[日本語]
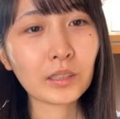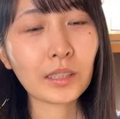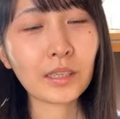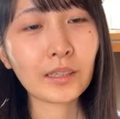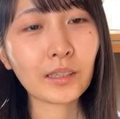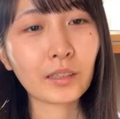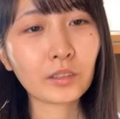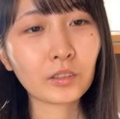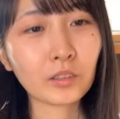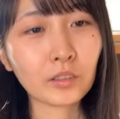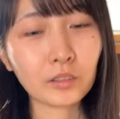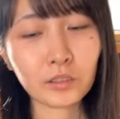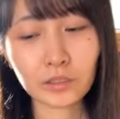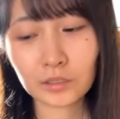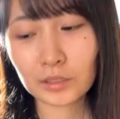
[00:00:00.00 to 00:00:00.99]
計画
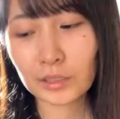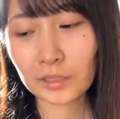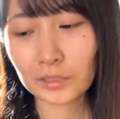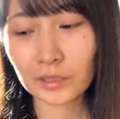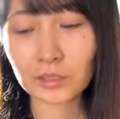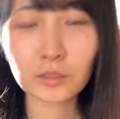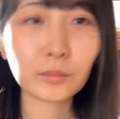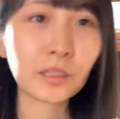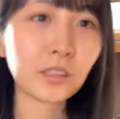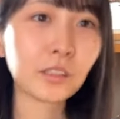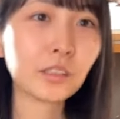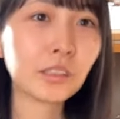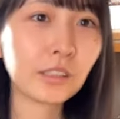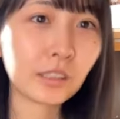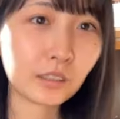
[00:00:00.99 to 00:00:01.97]
計画祭
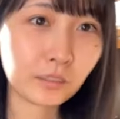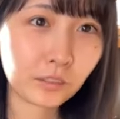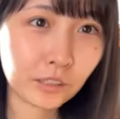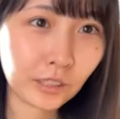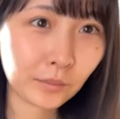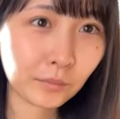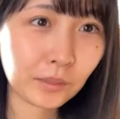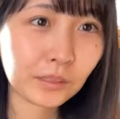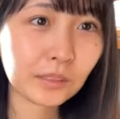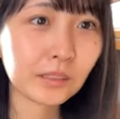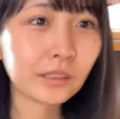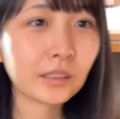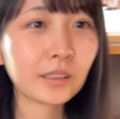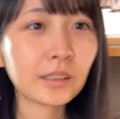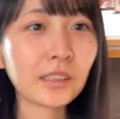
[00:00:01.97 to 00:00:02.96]
りでございま
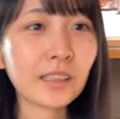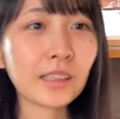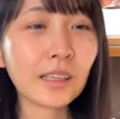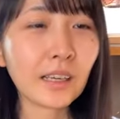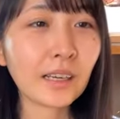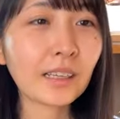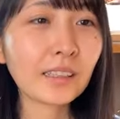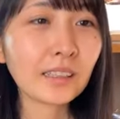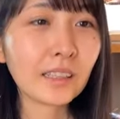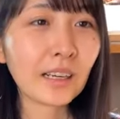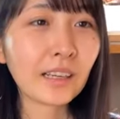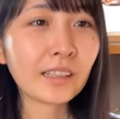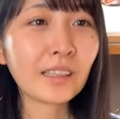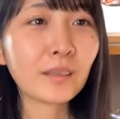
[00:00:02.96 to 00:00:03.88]
すはい来